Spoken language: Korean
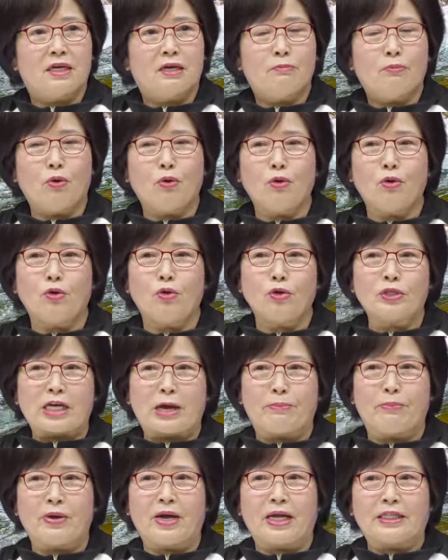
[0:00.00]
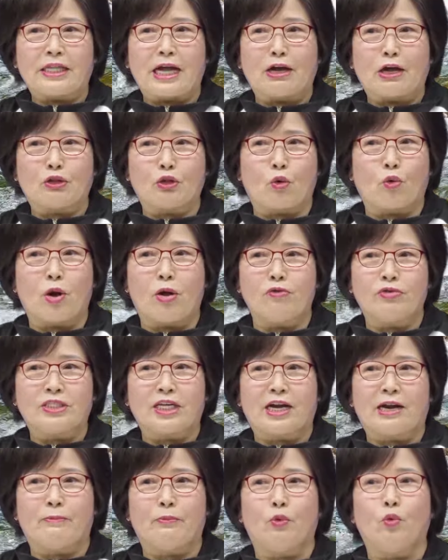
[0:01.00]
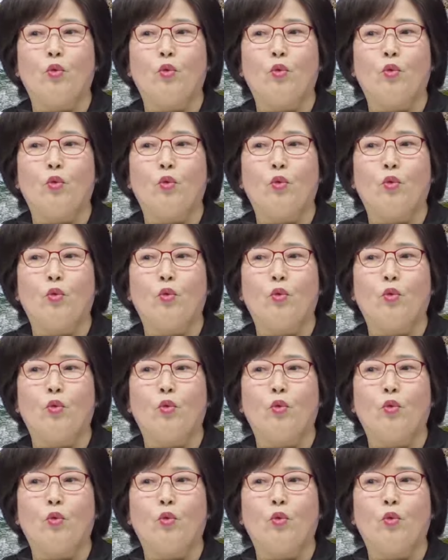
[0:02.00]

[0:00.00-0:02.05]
포로로 잡혀갔다가 돌아온 사람은